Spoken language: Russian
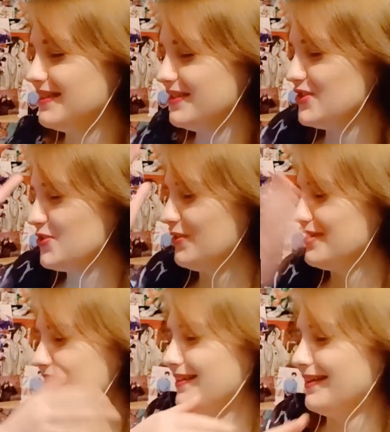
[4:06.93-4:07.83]
И
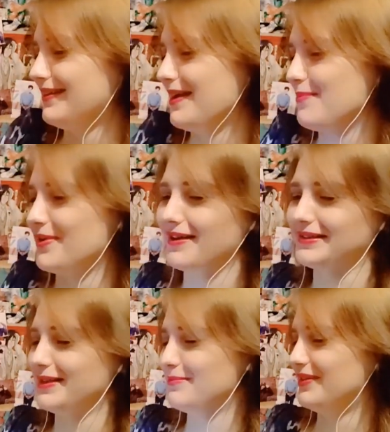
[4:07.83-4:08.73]
челочка эта Эмма,
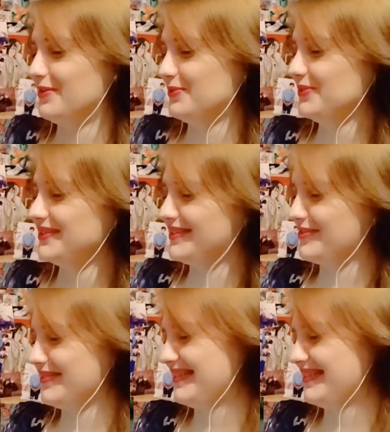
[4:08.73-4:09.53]
когда была, ух, такой